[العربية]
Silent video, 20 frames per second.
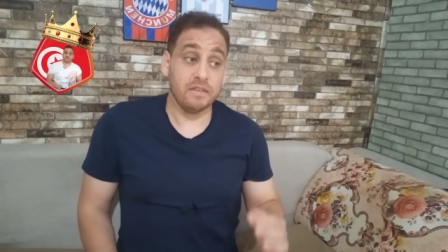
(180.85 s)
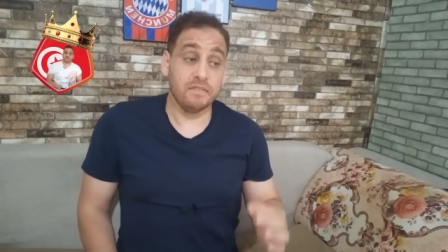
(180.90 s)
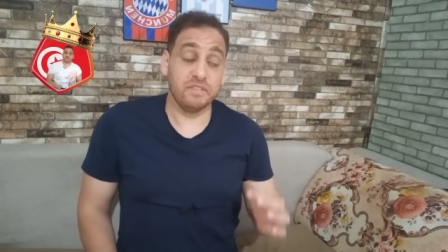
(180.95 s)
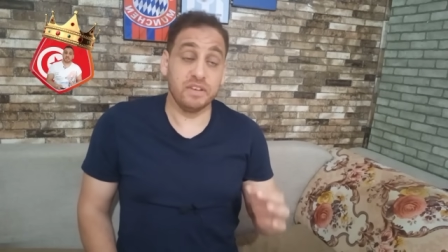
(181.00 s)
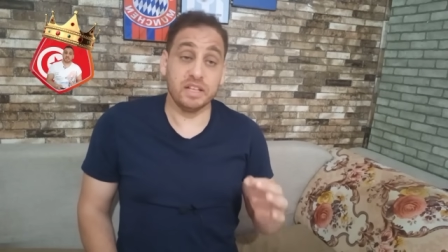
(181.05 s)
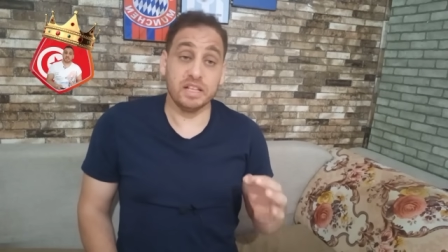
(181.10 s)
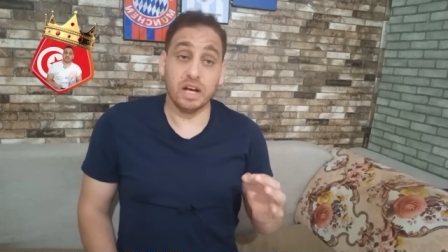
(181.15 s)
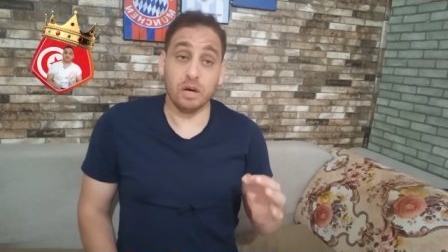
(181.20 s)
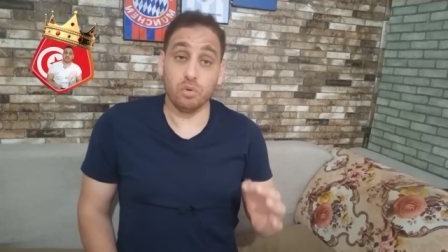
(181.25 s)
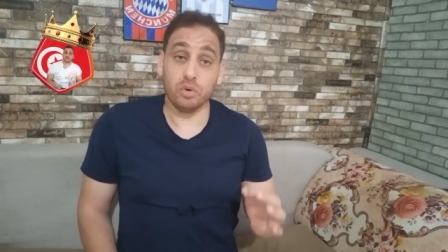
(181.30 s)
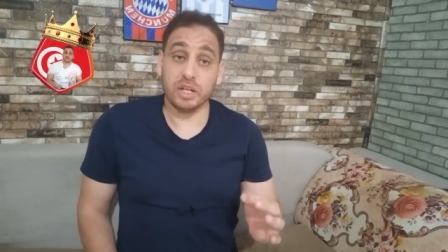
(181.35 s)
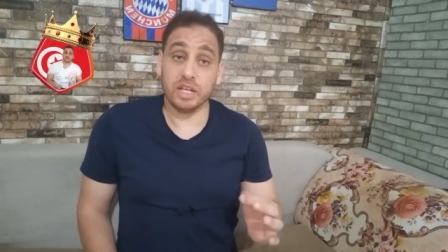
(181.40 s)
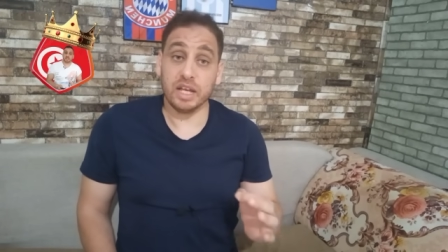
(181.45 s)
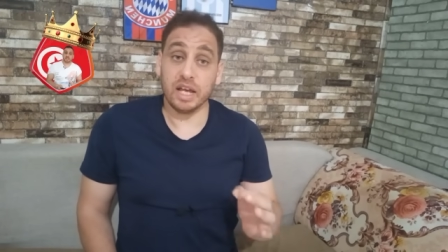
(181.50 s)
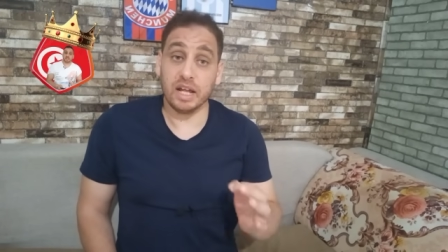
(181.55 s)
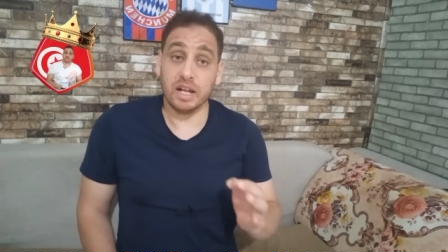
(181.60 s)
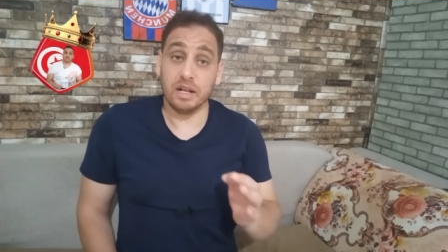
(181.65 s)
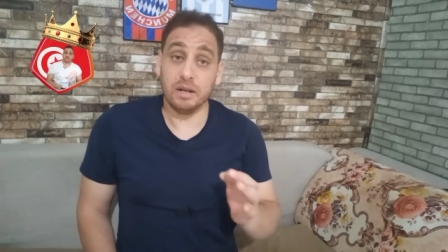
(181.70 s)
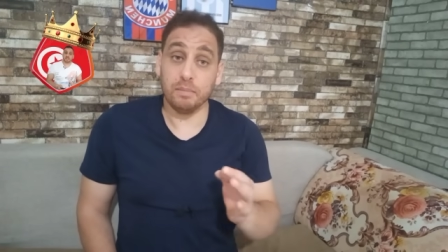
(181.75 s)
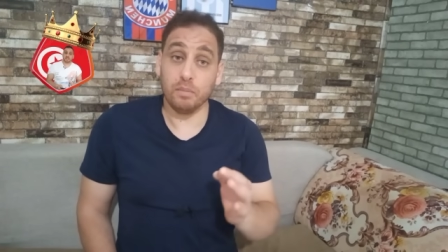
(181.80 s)
في
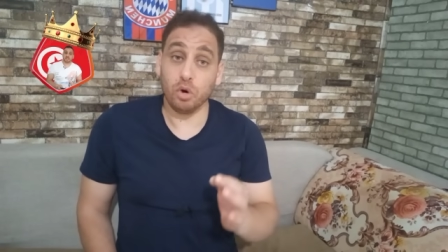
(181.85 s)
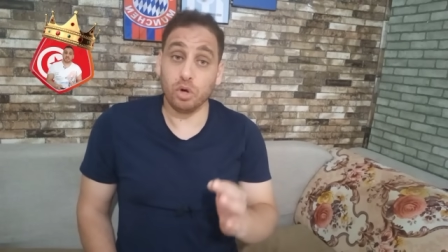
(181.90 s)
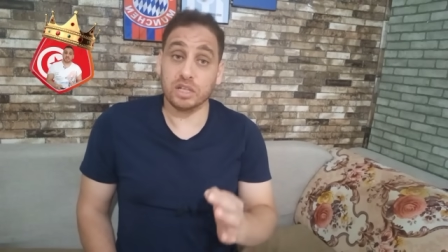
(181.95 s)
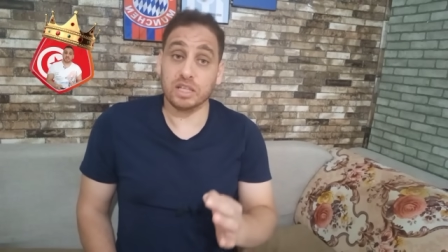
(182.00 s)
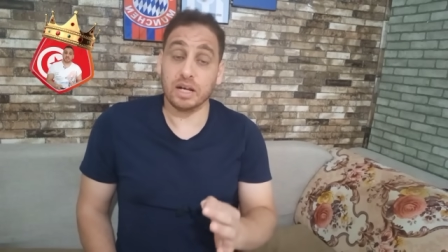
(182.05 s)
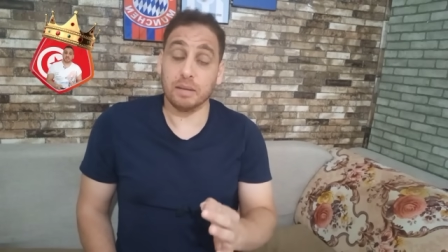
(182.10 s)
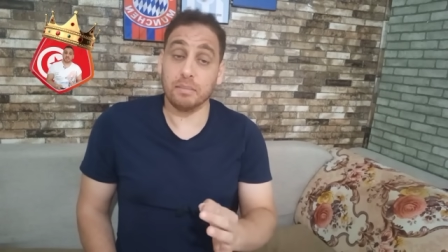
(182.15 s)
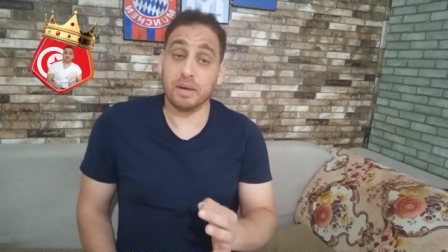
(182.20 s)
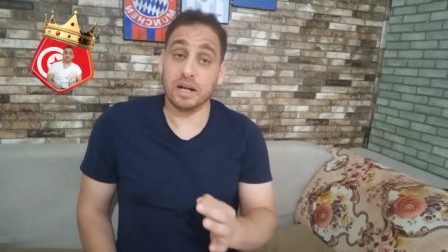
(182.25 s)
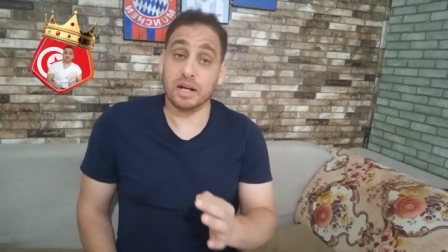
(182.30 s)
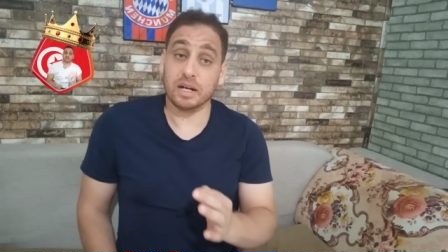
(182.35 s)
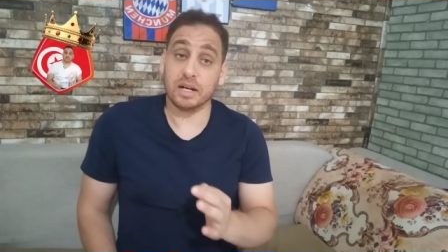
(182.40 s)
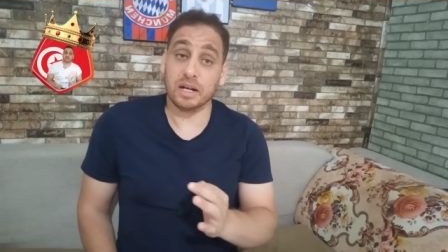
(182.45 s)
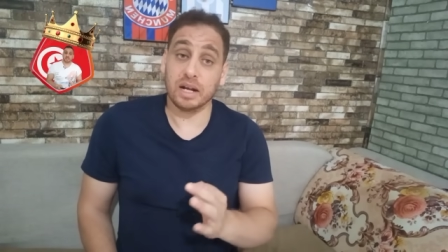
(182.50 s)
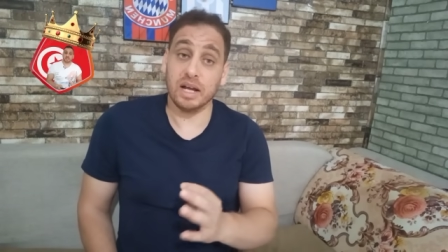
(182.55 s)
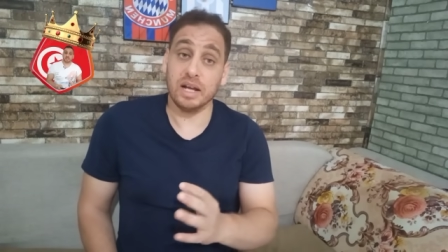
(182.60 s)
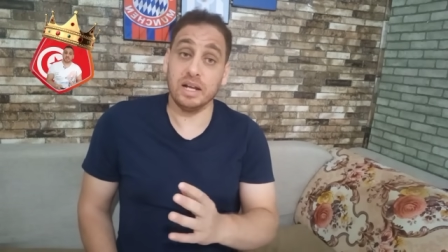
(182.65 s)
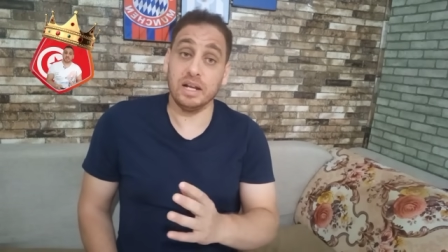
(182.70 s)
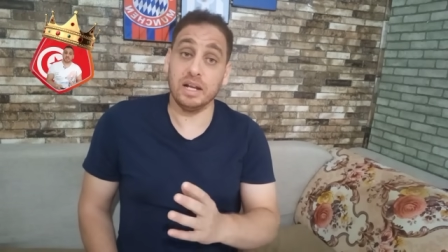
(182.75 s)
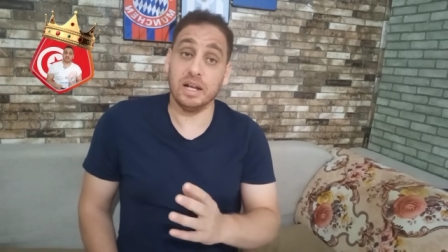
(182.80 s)
دوري المؤتمر
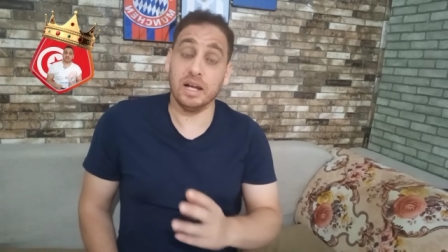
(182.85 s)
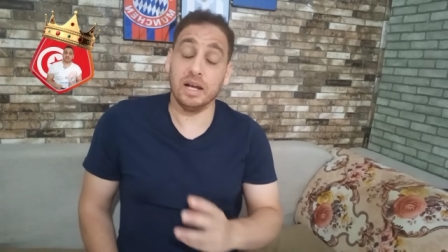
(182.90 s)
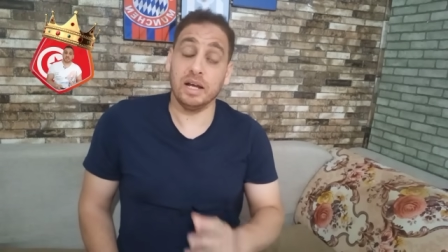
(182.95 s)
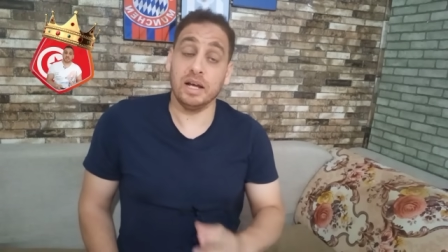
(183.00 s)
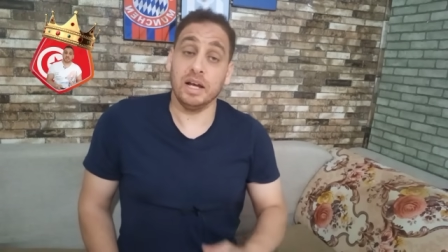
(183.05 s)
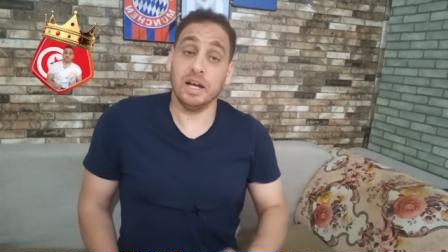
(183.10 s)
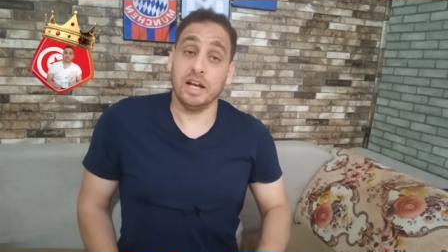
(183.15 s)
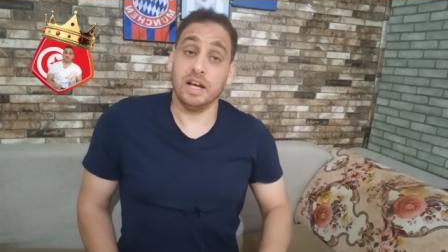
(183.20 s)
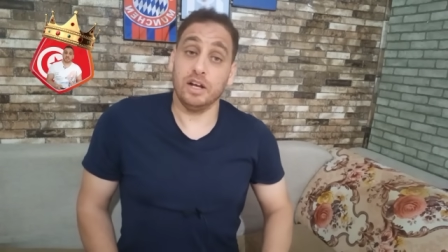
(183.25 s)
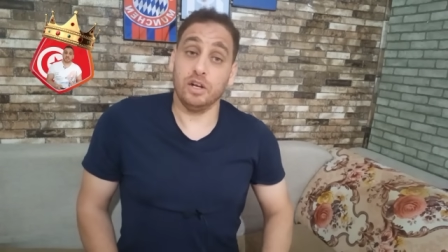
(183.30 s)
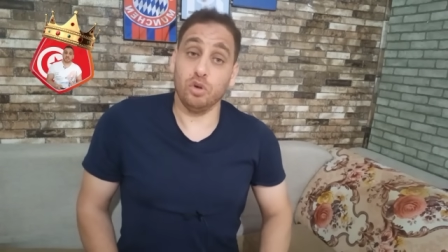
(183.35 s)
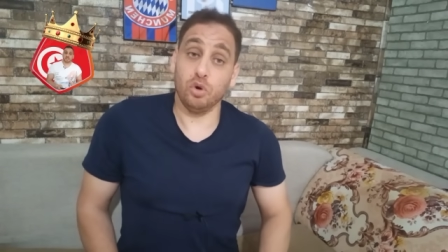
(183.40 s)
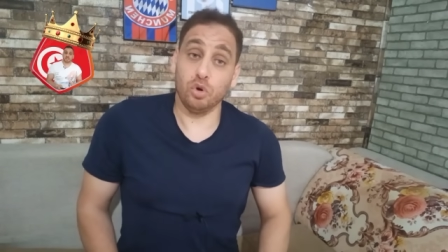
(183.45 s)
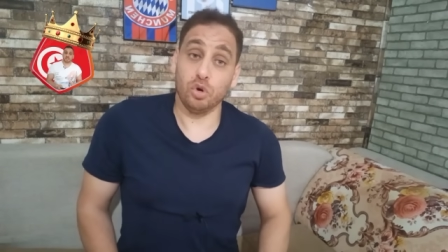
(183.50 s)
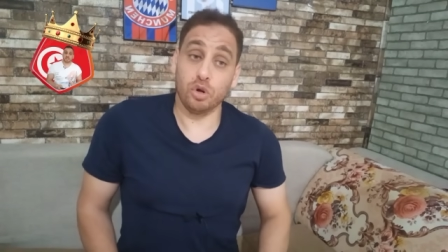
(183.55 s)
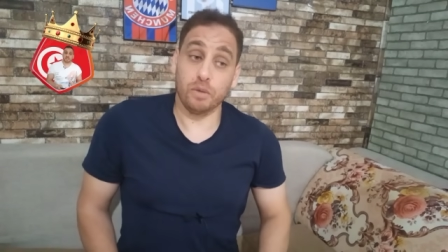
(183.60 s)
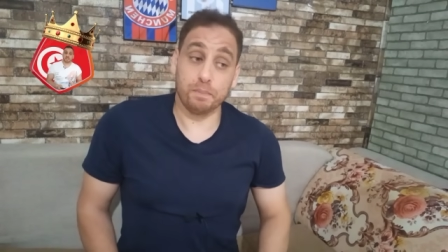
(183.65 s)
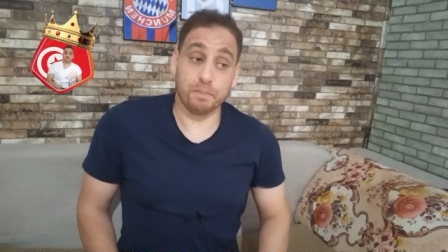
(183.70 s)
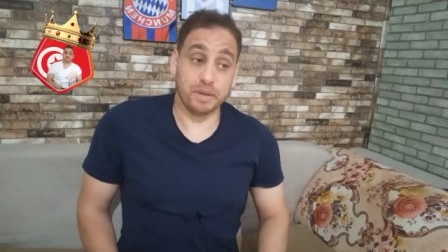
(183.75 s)
الأوروبي